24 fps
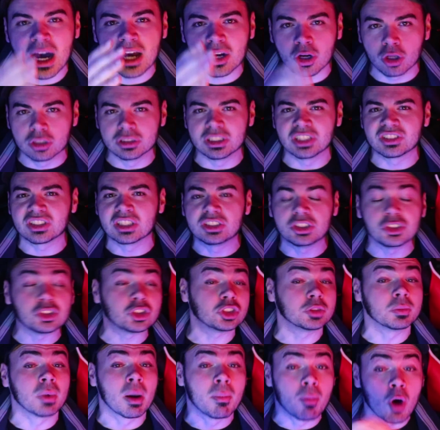Ma Ronne
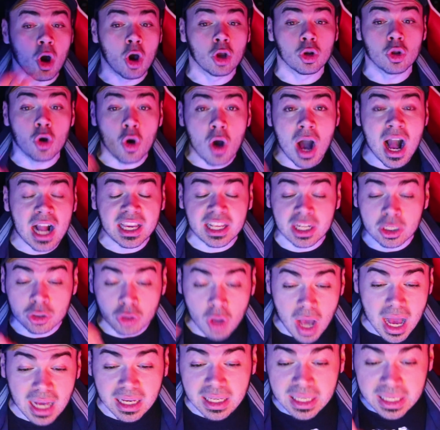Santissima Mo lo hackerano
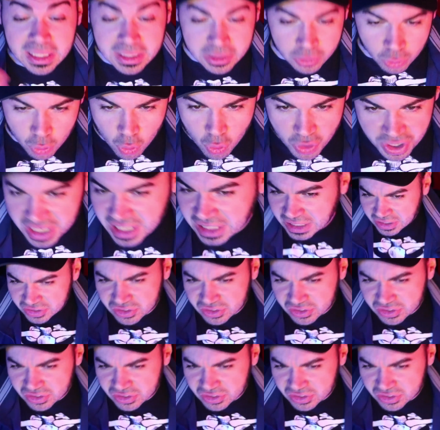anche a lui.